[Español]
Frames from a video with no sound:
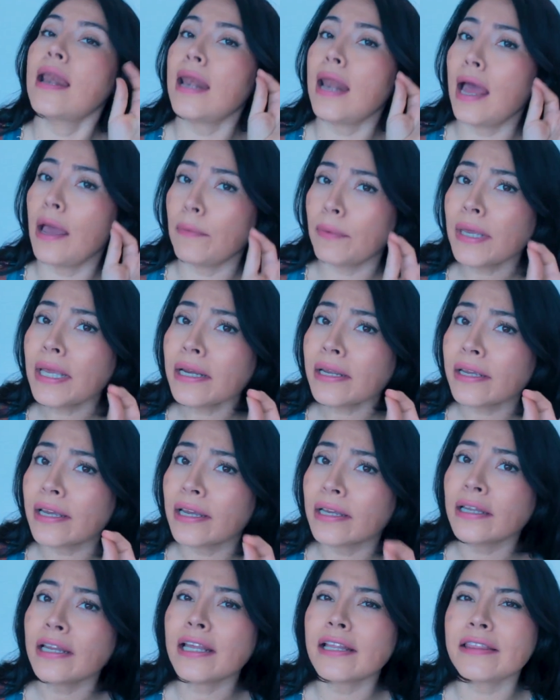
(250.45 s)
la
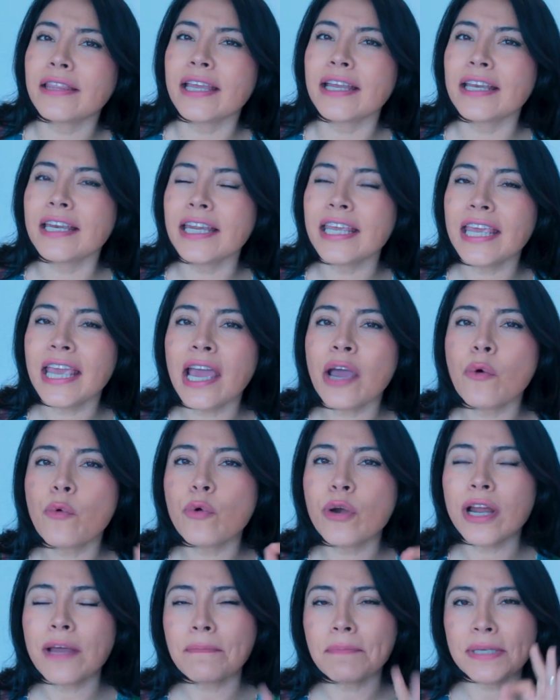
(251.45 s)
Virgen tenía
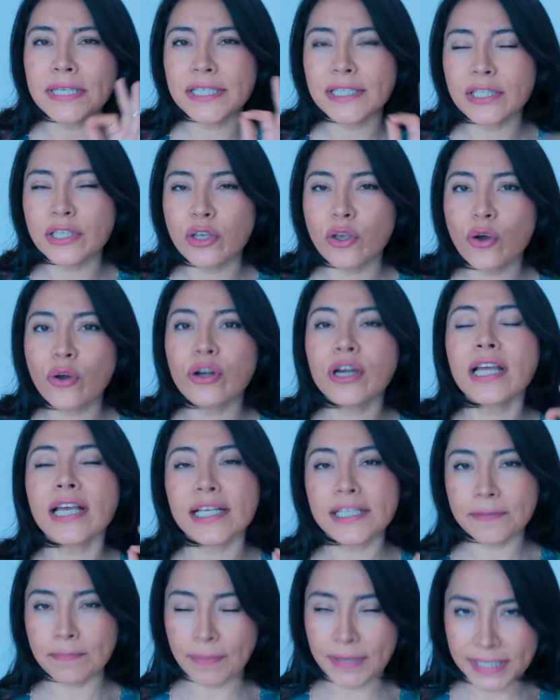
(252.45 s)
una misión
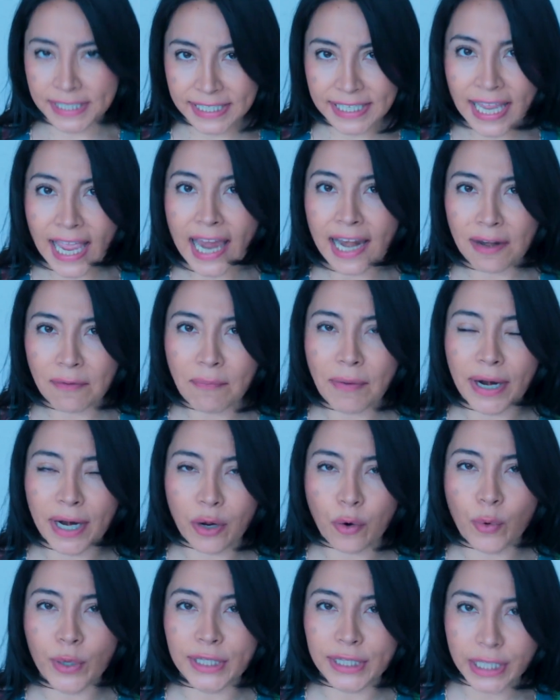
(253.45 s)
especial para
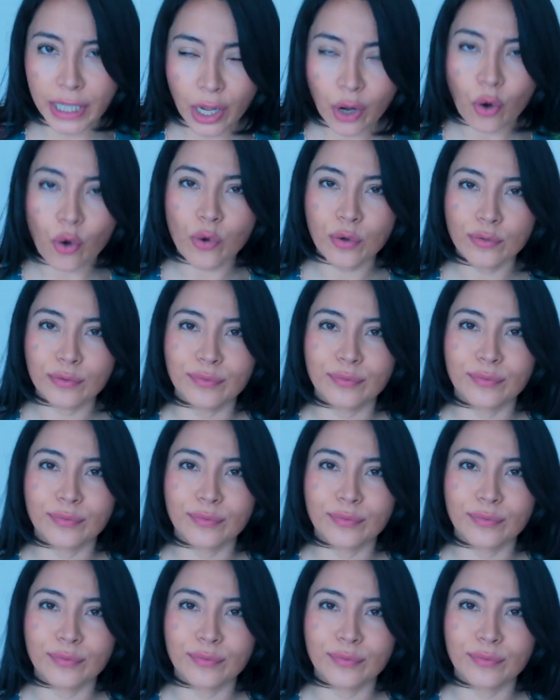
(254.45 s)
Juan Diego,